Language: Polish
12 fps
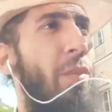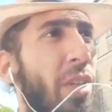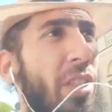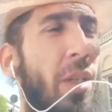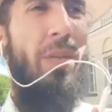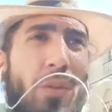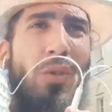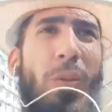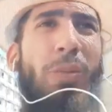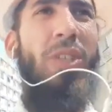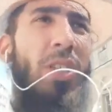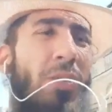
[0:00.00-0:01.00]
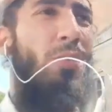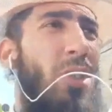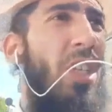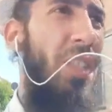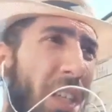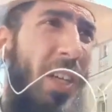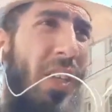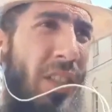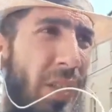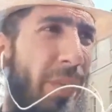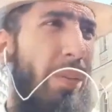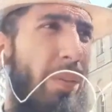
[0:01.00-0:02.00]
będziemy dużo przedłużać, ja
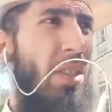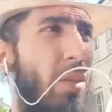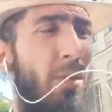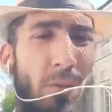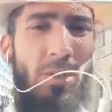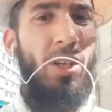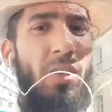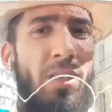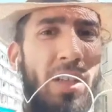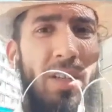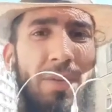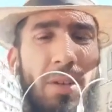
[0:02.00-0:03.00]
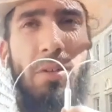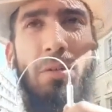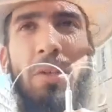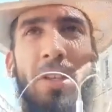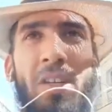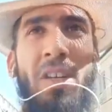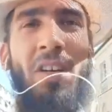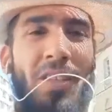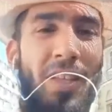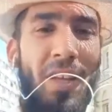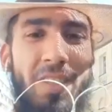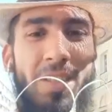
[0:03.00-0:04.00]
nie mam ze sobą drugiego telefonu.
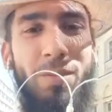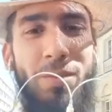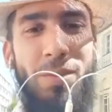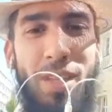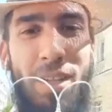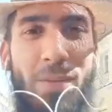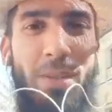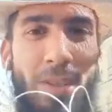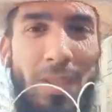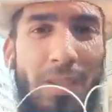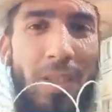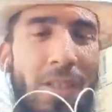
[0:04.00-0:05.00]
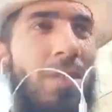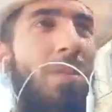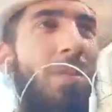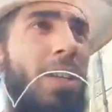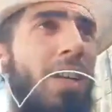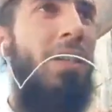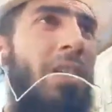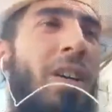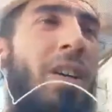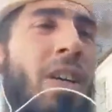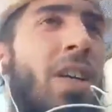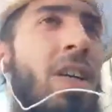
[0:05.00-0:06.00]
Tak, to
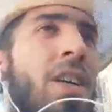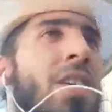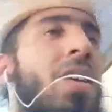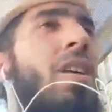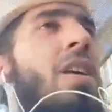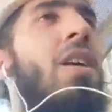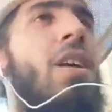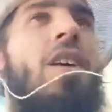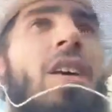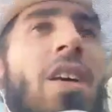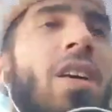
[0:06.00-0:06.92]
telefon.